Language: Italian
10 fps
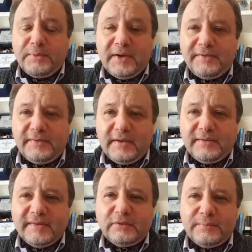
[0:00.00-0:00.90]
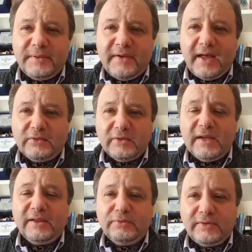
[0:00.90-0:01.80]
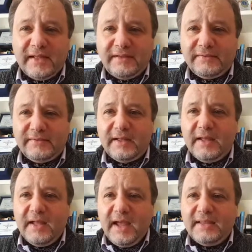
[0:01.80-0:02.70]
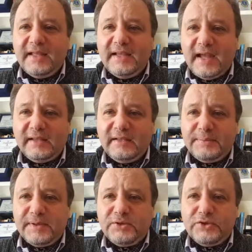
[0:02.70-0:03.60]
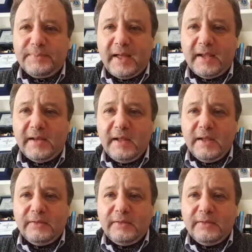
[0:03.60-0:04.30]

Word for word: può essere stato privato della sua testa e degli arti principali